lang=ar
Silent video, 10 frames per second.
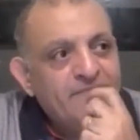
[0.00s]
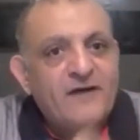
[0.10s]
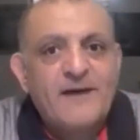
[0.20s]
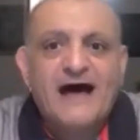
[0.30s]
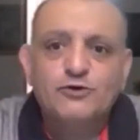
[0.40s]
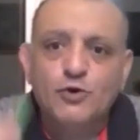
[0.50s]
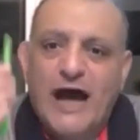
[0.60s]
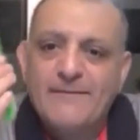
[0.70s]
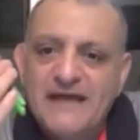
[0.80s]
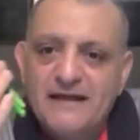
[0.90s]

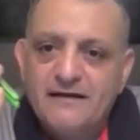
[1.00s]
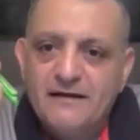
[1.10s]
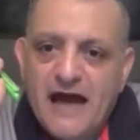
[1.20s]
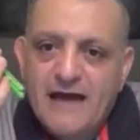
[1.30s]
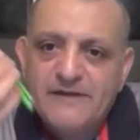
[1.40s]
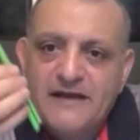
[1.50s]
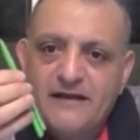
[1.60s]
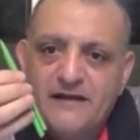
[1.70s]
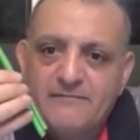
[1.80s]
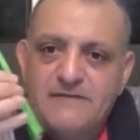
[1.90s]
فبعتوا عميل
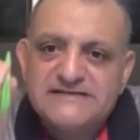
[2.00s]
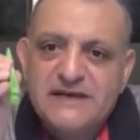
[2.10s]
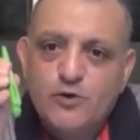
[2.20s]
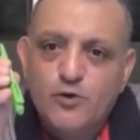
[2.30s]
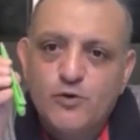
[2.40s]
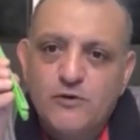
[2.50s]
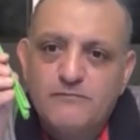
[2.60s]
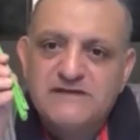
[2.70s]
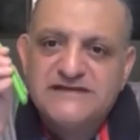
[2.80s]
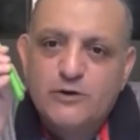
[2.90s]
عميل مسكوه
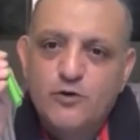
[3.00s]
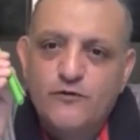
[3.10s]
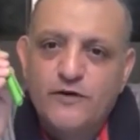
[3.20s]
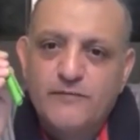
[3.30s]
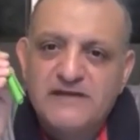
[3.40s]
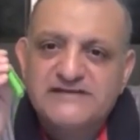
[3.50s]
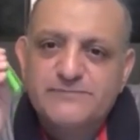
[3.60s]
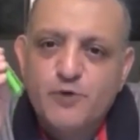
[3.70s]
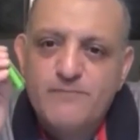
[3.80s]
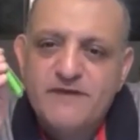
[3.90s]
مسكوه
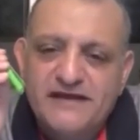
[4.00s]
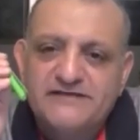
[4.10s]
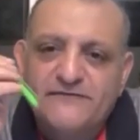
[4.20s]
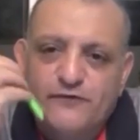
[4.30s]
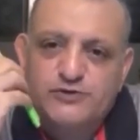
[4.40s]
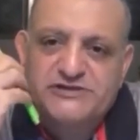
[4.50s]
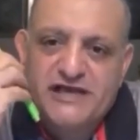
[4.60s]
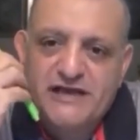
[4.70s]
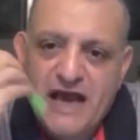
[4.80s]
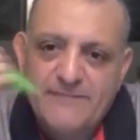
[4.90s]
منصب مهم جدا في
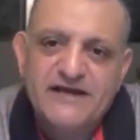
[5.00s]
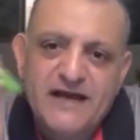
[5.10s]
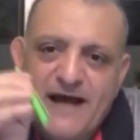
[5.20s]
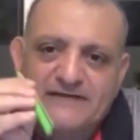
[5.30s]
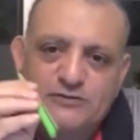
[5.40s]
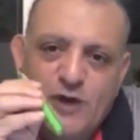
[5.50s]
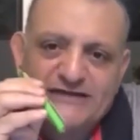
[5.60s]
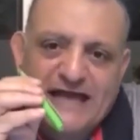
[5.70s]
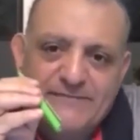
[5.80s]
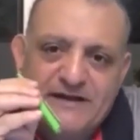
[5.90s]
روسيا امريكا بعتت
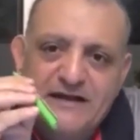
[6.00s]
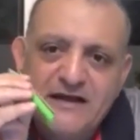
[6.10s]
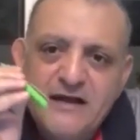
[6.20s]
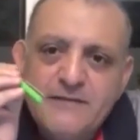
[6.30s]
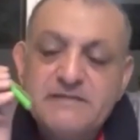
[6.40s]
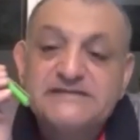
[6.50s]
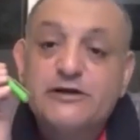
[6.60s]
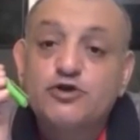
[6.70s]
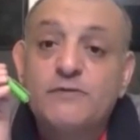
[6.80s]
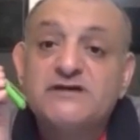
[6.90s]
واحد عميل
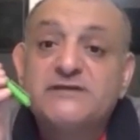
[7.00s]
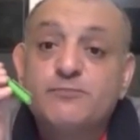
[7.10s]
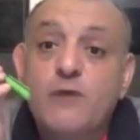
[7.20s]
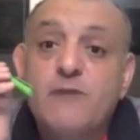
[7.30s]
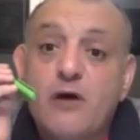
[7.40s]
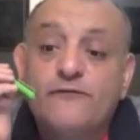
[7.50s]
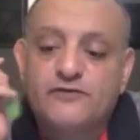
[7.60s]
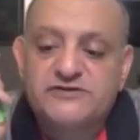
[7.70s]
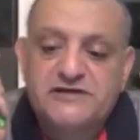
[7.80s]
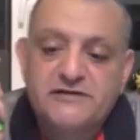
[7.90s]
مسكته منصب مهم قوي
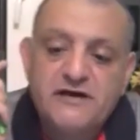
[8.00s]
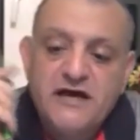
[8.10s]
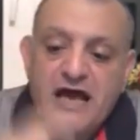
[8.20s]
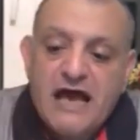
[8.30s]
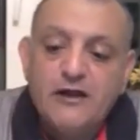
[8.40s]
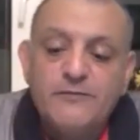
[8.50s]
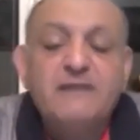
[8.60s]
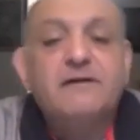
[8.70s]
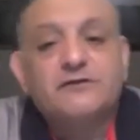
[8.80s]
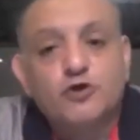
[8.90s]
في روسيا قال لهم
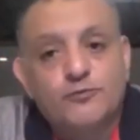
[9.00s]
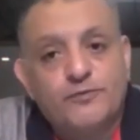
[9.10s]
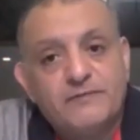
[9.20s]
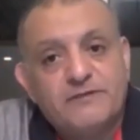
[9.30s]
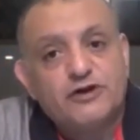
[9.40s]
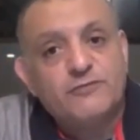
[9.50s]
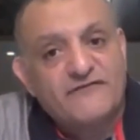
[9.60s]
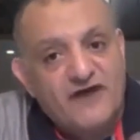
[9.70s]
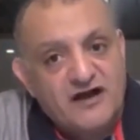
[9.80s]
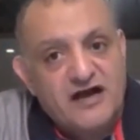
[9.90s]
ايه المطلوب المطلوب
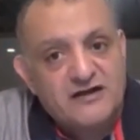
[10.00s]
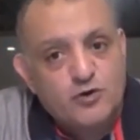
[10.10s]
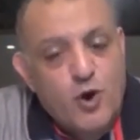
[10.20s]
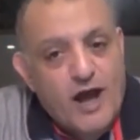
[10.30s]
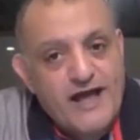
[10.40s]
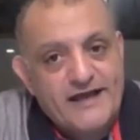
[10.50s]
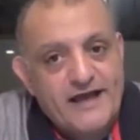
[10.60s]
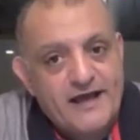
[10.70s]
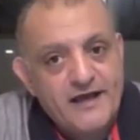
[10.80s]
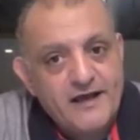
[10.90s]
افجر لكم
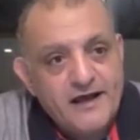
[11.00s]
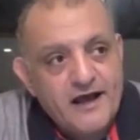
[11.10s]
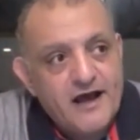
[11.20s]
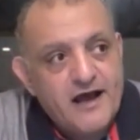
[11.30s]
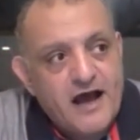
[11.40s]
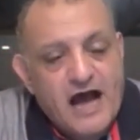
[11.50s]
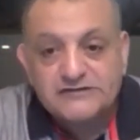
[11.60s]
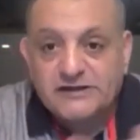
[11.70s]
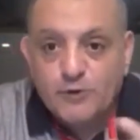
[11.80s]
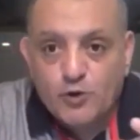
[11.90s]
حاجه آه،
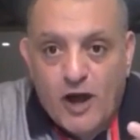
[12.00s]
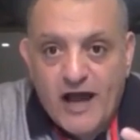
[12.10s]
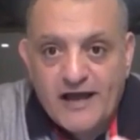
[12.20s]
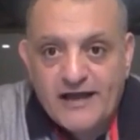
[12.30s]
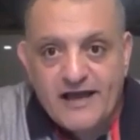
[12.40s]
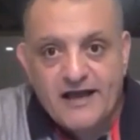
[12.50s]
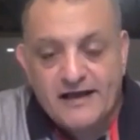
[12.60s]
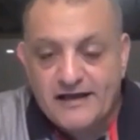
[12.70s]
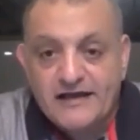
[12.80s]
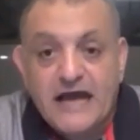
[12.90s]
احطم لكم
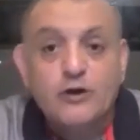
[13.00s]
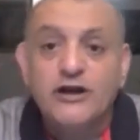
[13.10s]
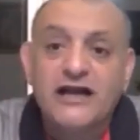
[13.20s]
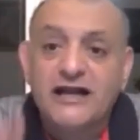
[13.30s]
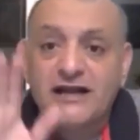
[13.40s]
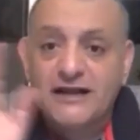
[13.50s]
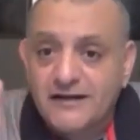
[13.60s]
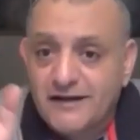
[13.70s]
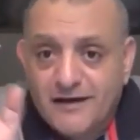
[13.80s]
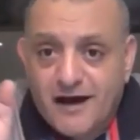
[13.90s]
حاجه قالوا لا لا لا
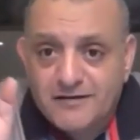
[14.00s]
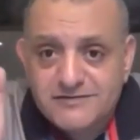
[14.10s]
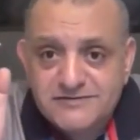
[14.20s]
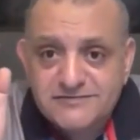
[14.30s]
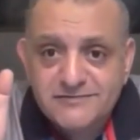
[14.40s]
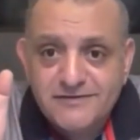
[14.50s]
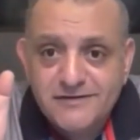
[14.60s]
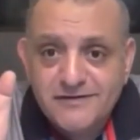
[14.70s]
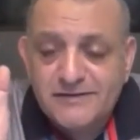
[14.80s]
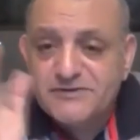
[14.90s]
لا لا خالص
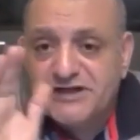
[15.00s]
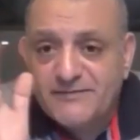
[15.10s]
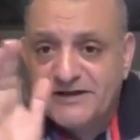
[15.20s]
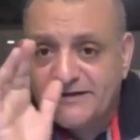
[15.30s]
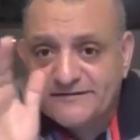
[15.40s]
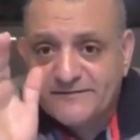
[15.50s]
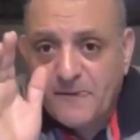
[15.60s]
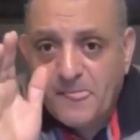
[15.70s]
انت مش هتعمل كده